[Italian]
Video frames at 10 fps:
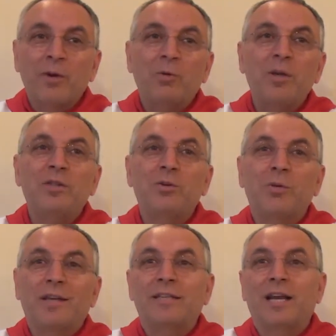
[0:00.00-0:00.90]
Quindi
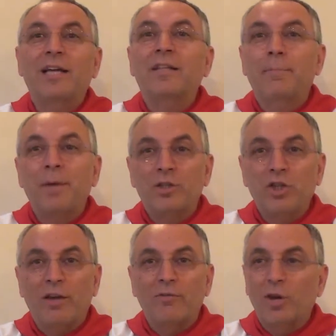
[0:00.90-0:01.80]
una serata
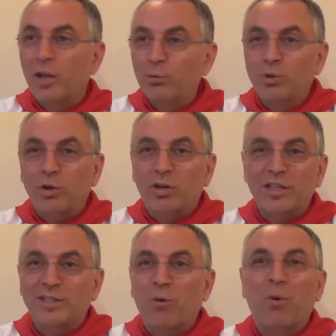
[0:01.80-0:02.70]
piacevole, un
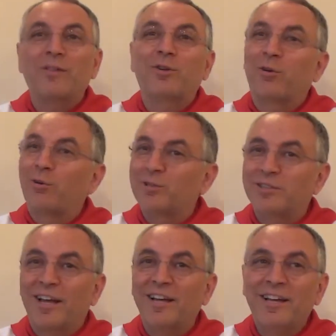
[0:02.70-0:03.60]
sorriso, quanto
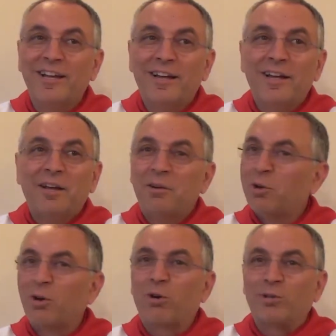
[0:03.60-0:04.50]
costa?
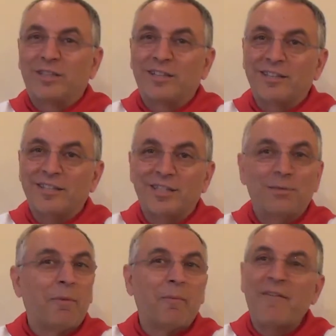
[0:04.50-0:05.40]
Non costa
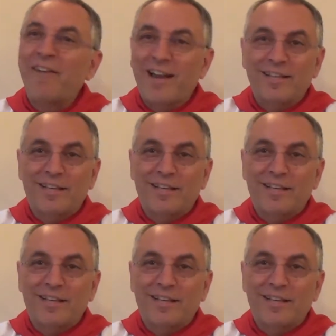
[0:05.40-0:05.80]
tantissimo, ma vale